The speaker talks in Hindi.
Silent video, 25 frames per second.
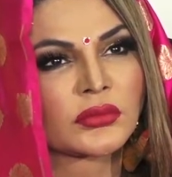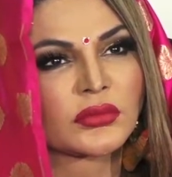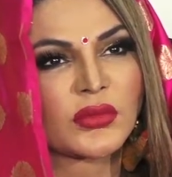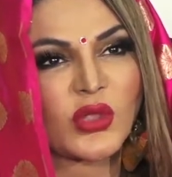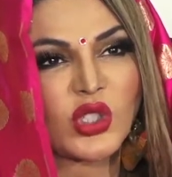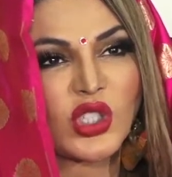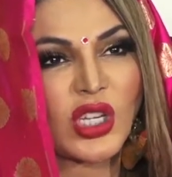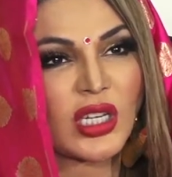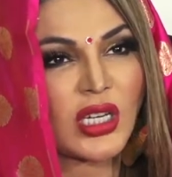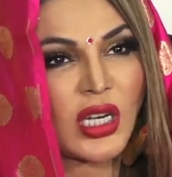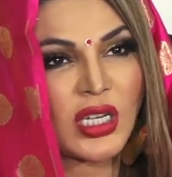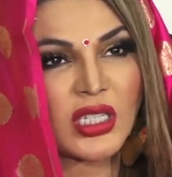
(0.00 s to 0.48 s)

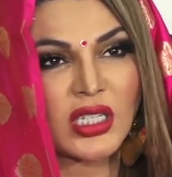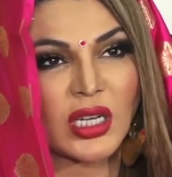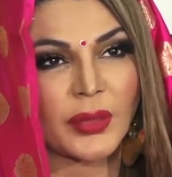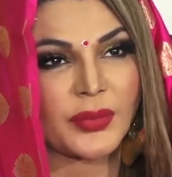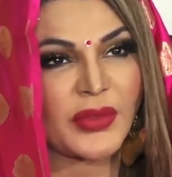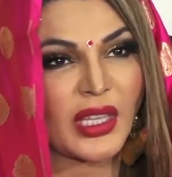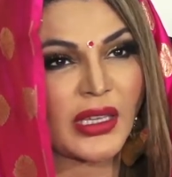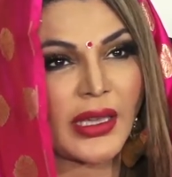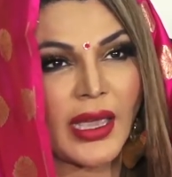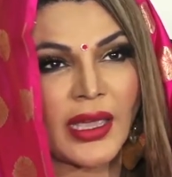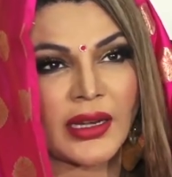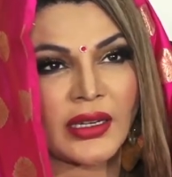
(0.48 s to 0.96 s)
मुझे ये
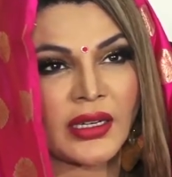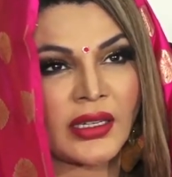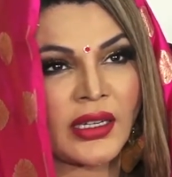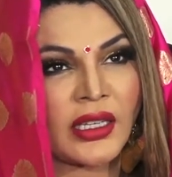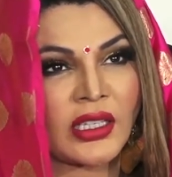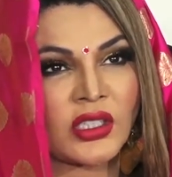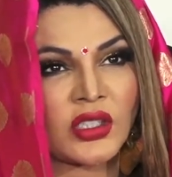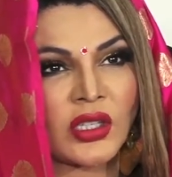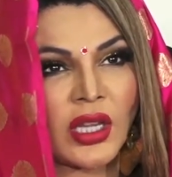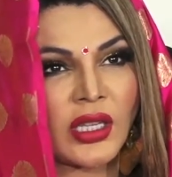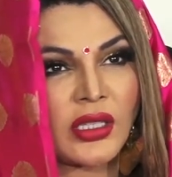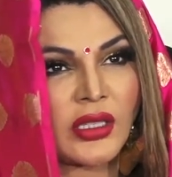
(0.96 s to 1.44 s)
शब्द कहने
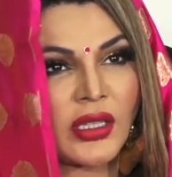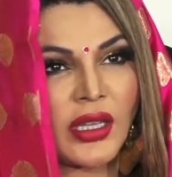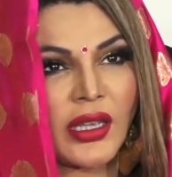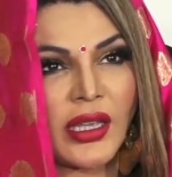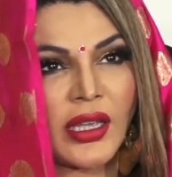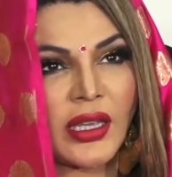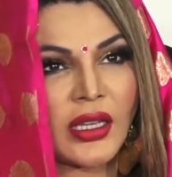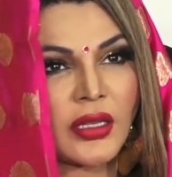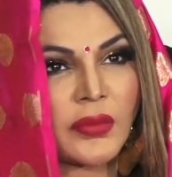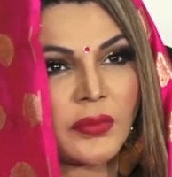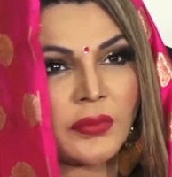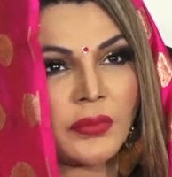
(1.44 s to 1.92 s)
नहीं चाहिए
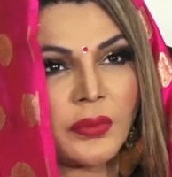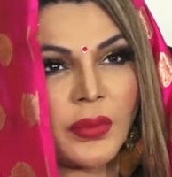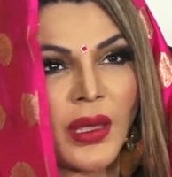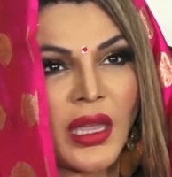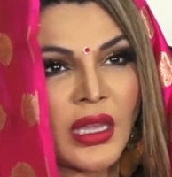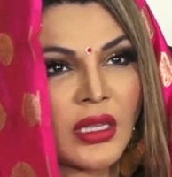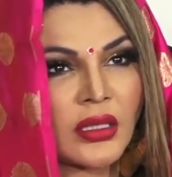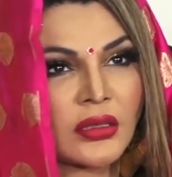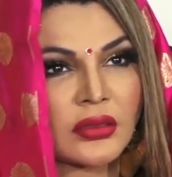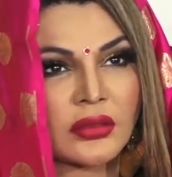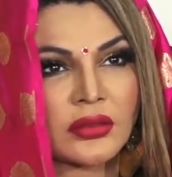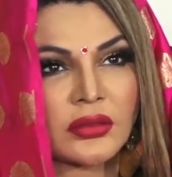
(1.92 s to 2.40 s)
एक
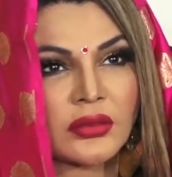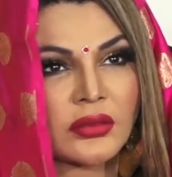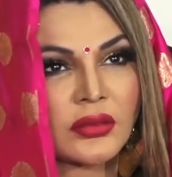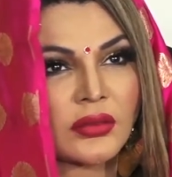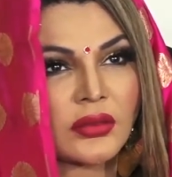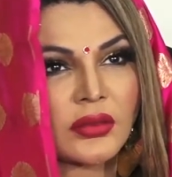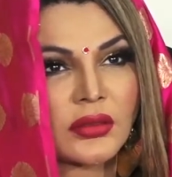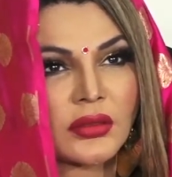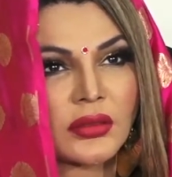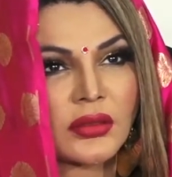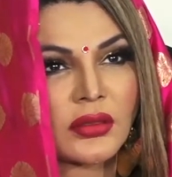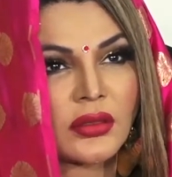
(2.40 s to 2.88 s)
बिंग
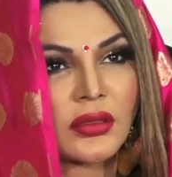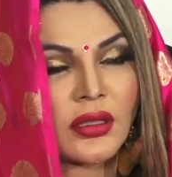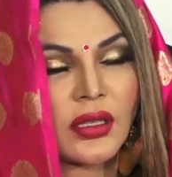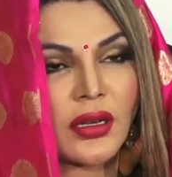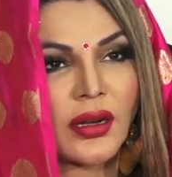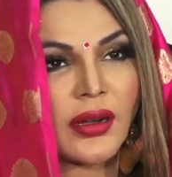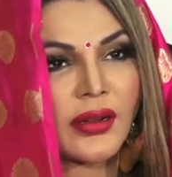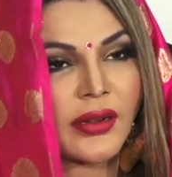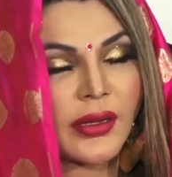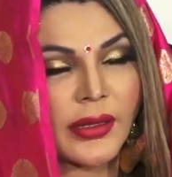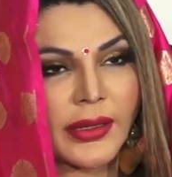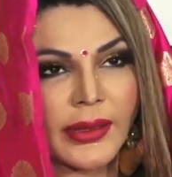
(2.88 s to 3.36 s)

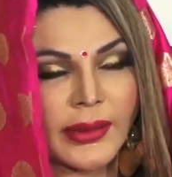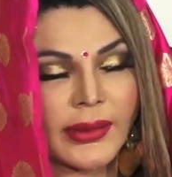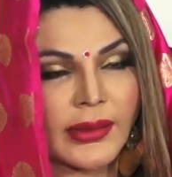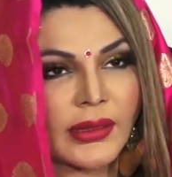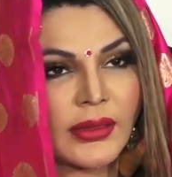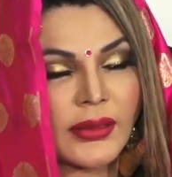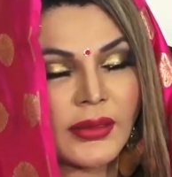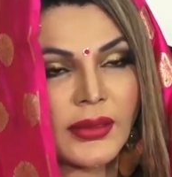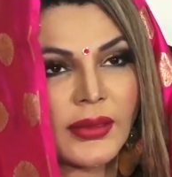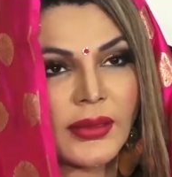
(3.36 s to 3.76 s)
अ गर्ल